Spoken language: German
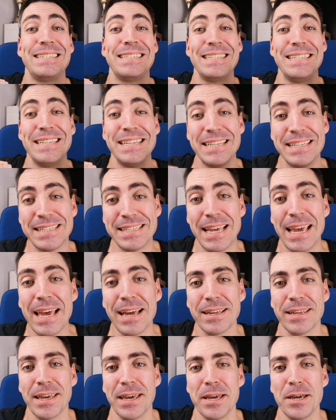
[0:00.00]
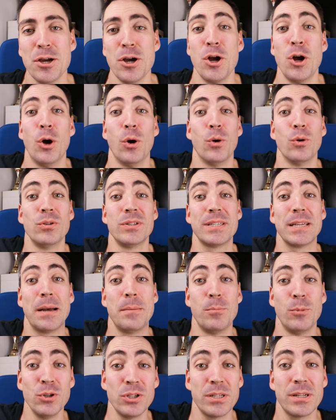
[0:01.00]
die Serie
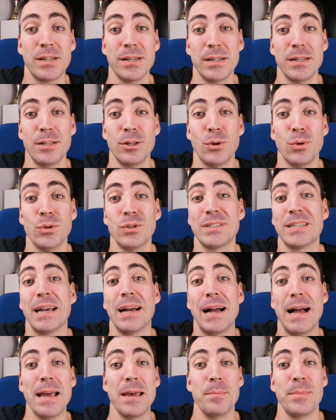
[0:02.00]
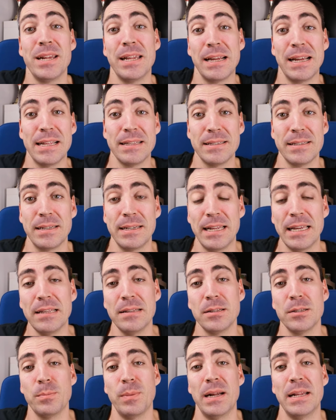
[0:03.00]
unserer Muskeln, unserer Reihe mit den ganzen
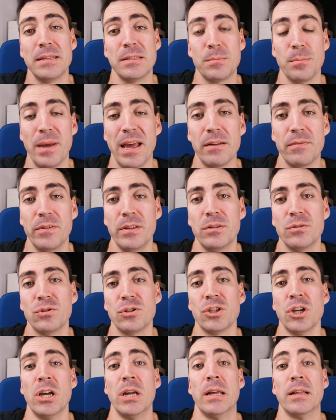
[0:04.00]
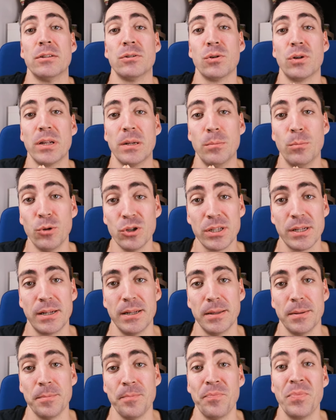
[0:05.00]
Gedächtnispalästen Merkvideos zu den
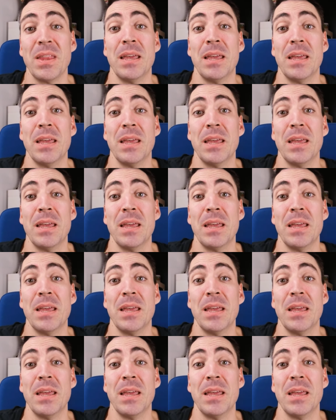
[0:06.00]
Muskeln.